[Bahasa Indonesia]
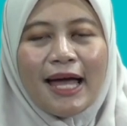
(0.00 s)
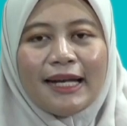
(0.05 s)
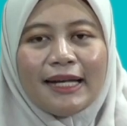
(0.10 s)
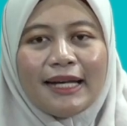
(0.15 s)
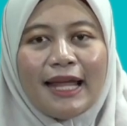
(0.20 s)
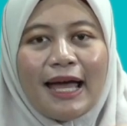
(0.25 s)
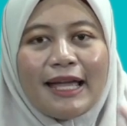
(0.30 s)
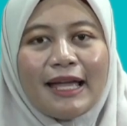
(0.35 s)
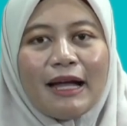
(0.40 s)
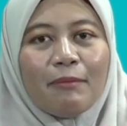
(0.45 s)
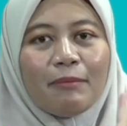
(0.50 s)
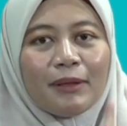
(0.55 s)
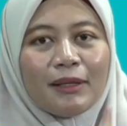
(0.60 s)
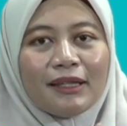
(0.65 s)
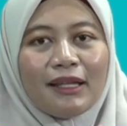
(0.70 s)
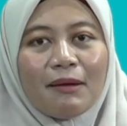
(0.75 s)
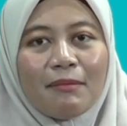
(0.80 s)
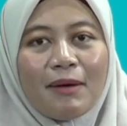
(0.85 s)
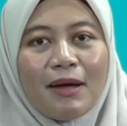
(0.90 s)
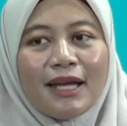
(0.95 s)
Nah, yang
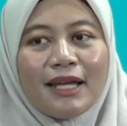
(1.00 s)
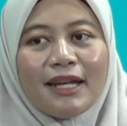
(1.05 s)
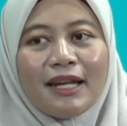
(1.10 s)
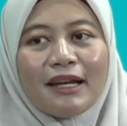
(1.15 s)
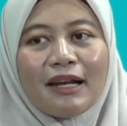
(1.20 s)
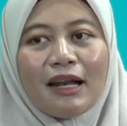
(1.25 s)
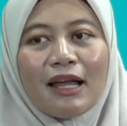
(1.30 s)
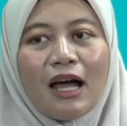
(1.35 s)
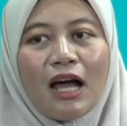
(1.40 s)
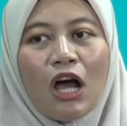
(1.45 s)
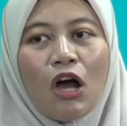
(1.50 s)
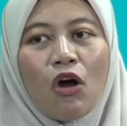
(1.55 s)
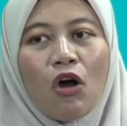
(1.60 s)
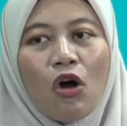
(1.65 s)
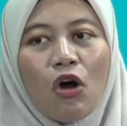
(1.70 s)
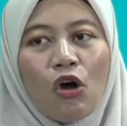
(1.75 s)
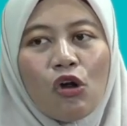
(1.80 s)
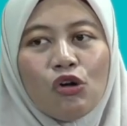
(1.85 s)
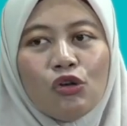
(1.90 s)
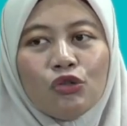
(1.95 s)
pertama ini adalah
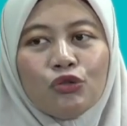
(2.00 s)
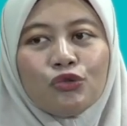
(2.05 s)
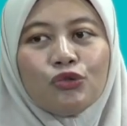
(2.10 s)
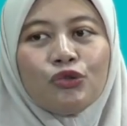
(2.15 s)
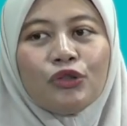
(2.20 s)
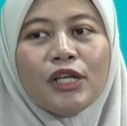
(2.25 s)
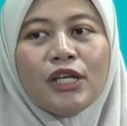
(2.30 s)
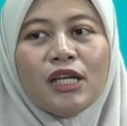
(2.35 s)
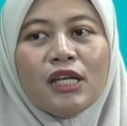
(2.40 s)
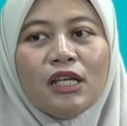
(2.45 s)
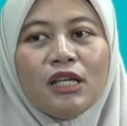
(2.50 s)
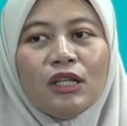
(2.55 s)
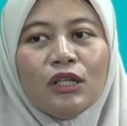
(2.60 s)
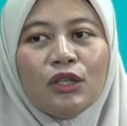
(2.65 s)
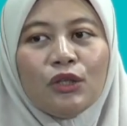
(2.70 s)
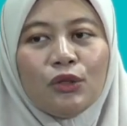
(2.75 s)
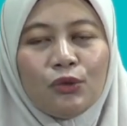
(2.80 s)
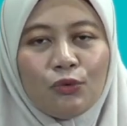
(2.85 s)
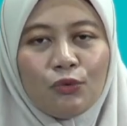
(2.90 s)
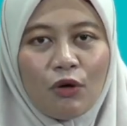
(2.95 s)
olguri
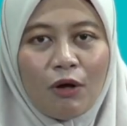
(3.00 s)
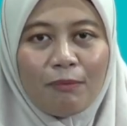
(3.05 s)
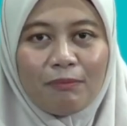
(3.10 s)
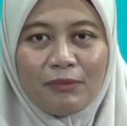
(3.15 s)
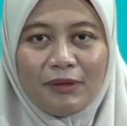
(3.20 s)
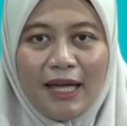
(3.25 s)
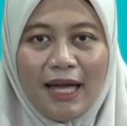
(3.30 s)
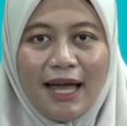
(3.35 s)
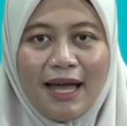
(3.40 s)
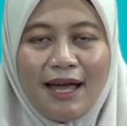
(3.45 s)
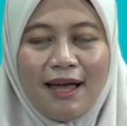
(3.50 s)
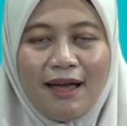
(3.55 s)
tukopta.